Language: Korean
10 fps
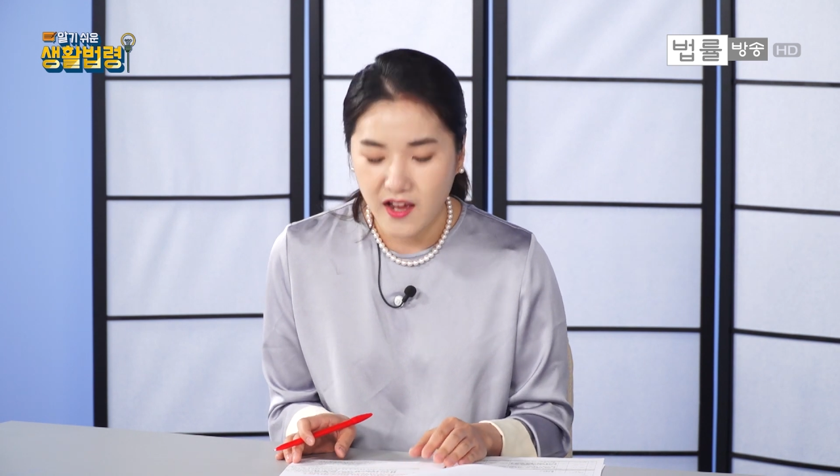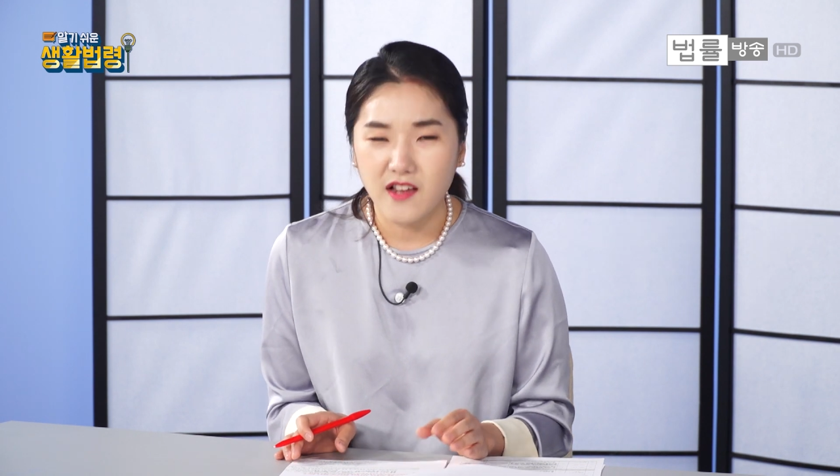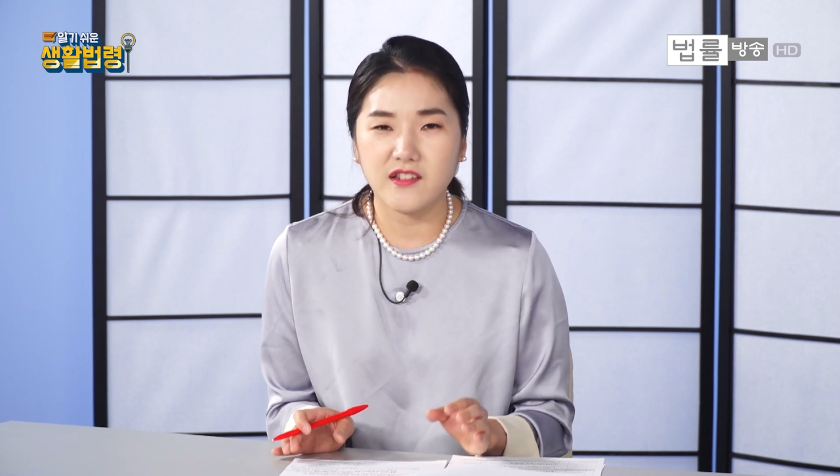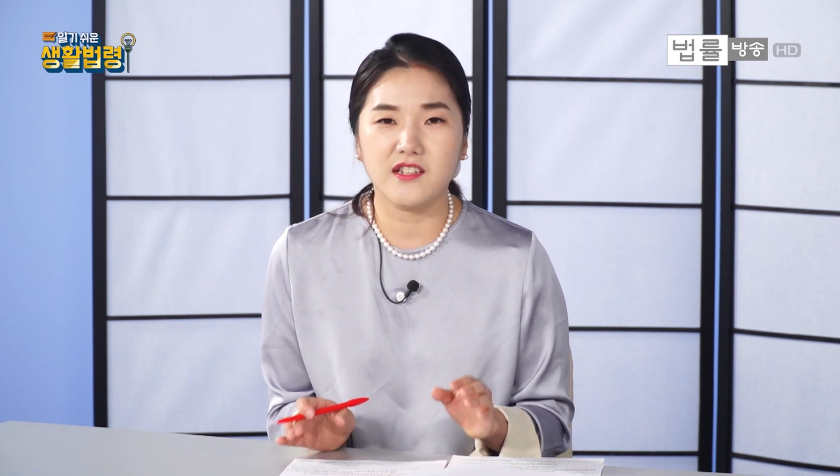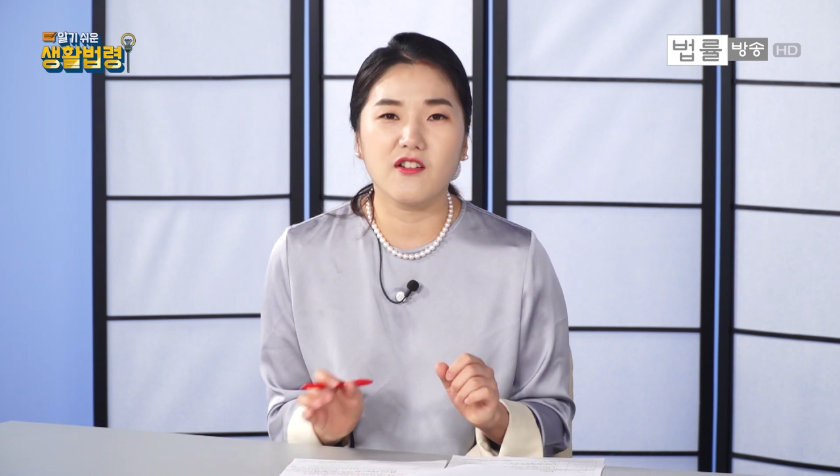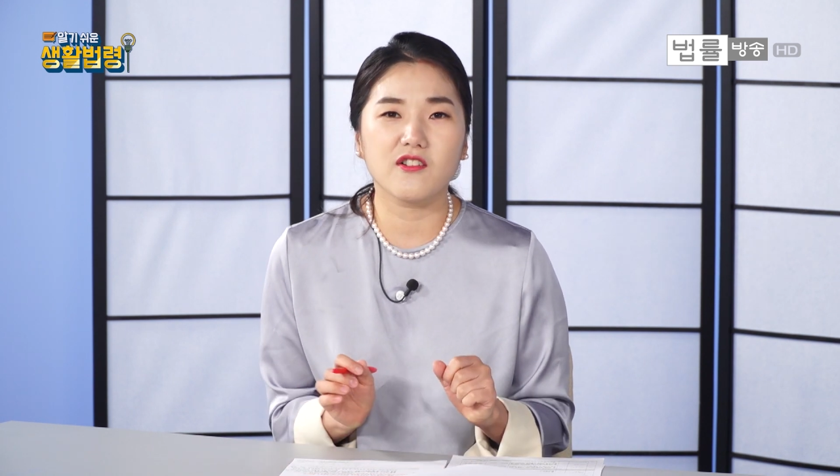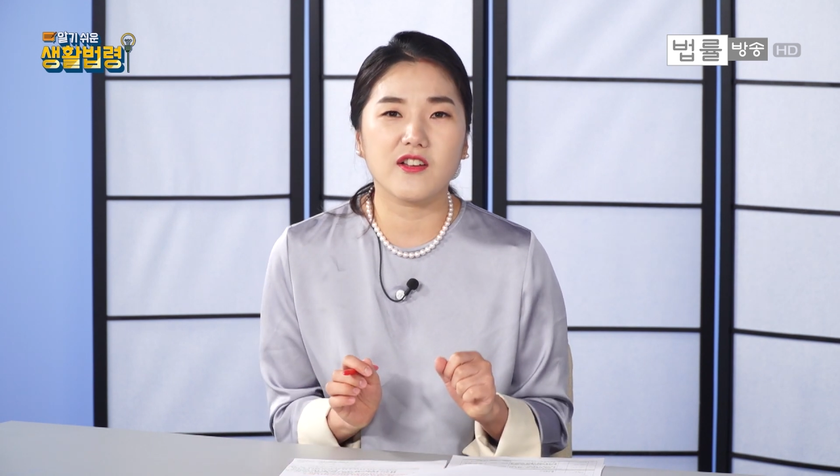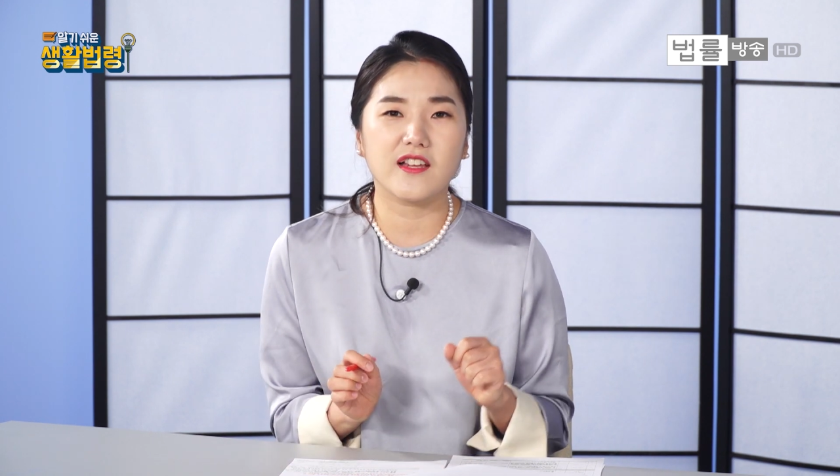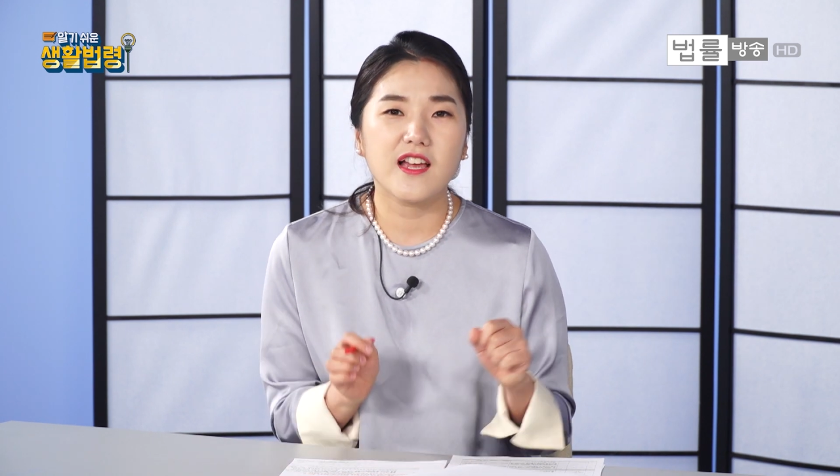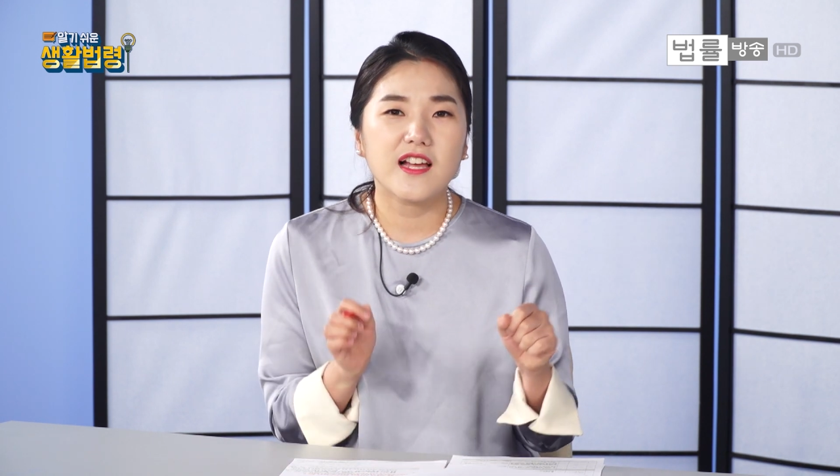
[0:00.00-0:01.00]
근데 이런
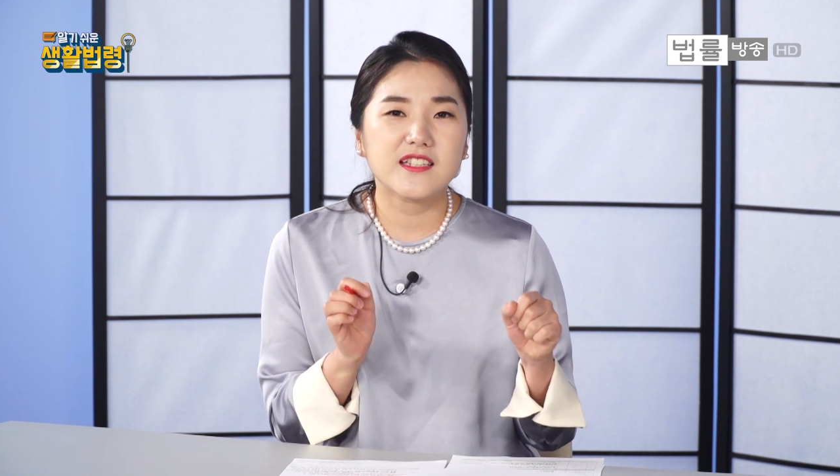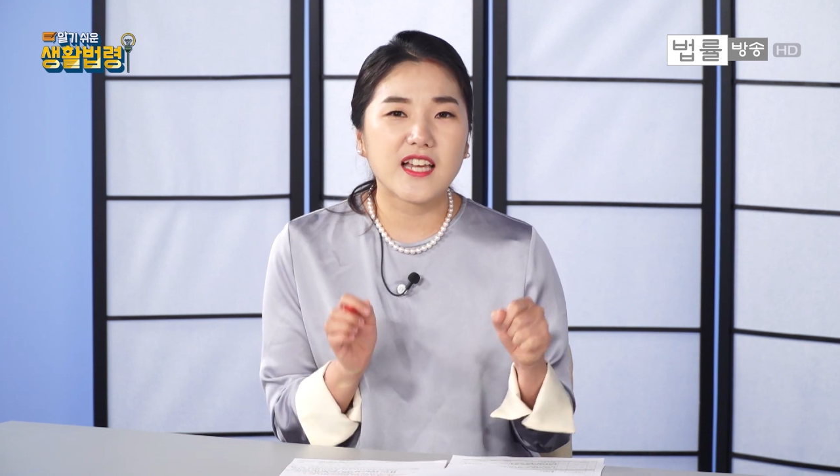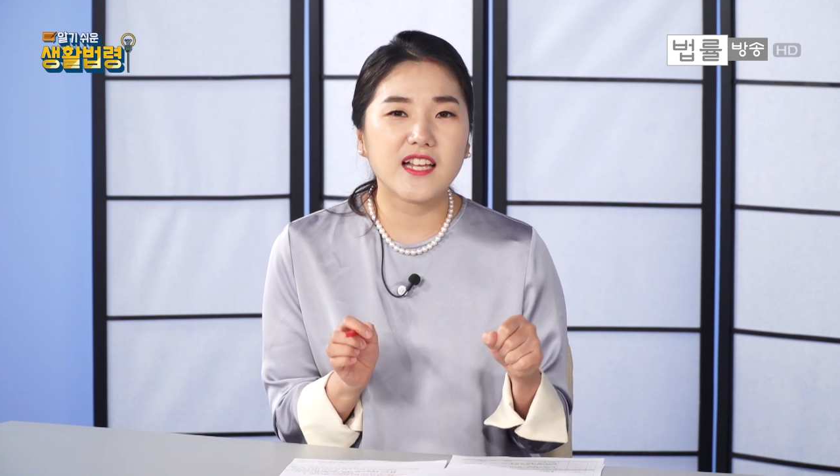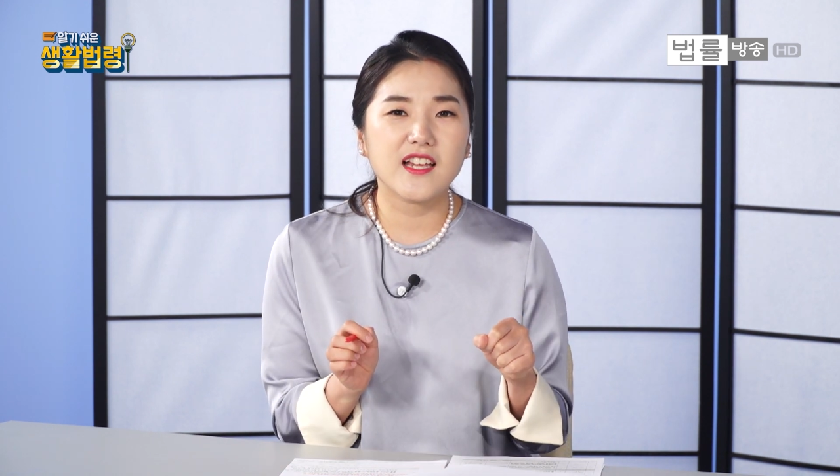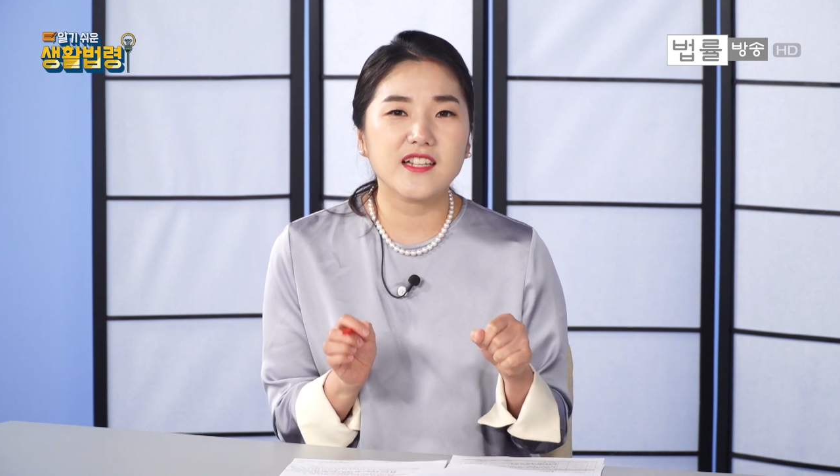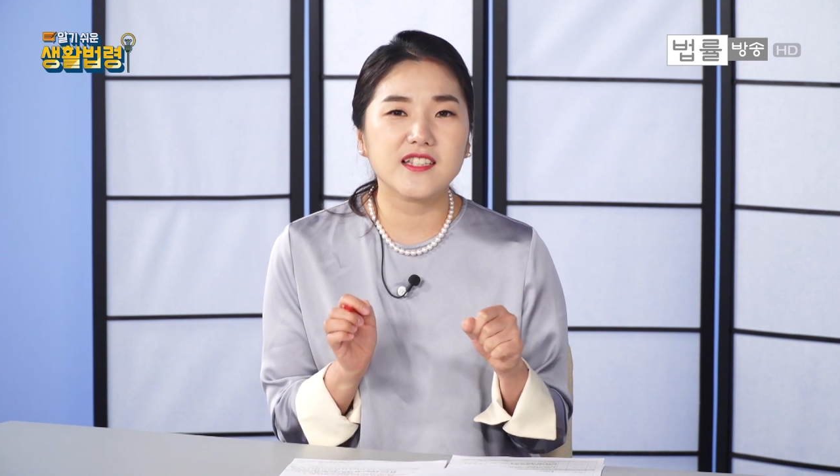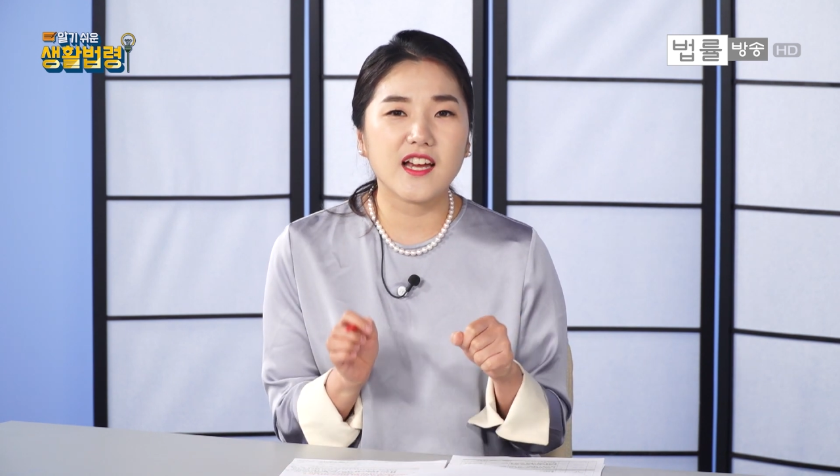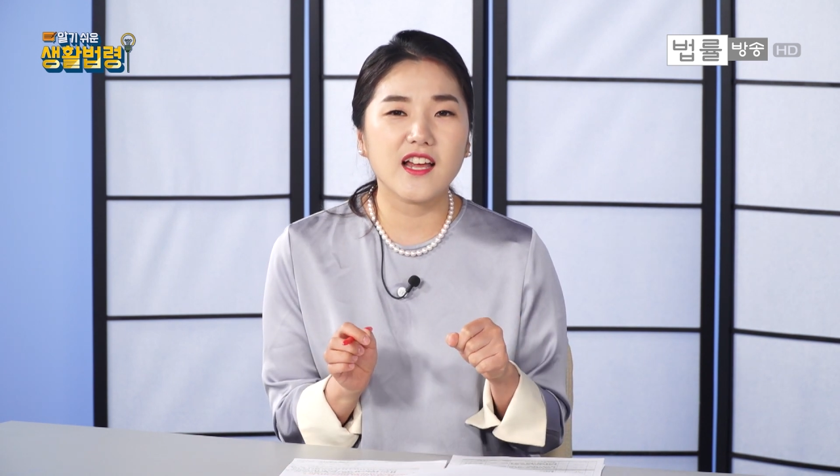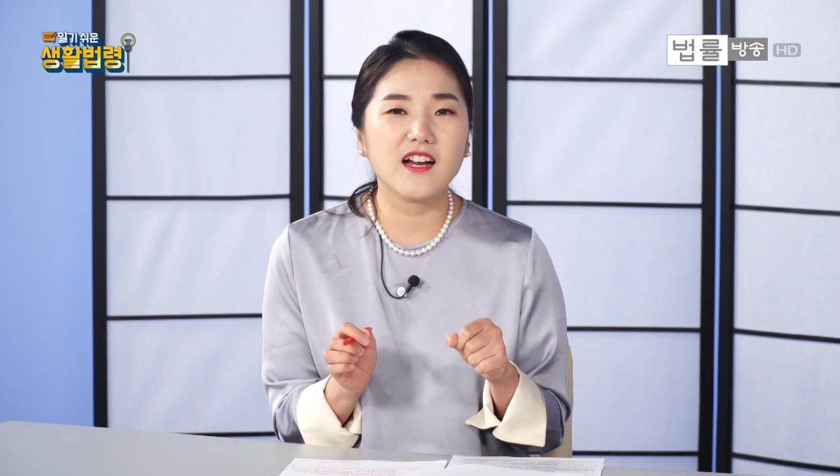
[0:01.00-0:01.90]
게차대 차량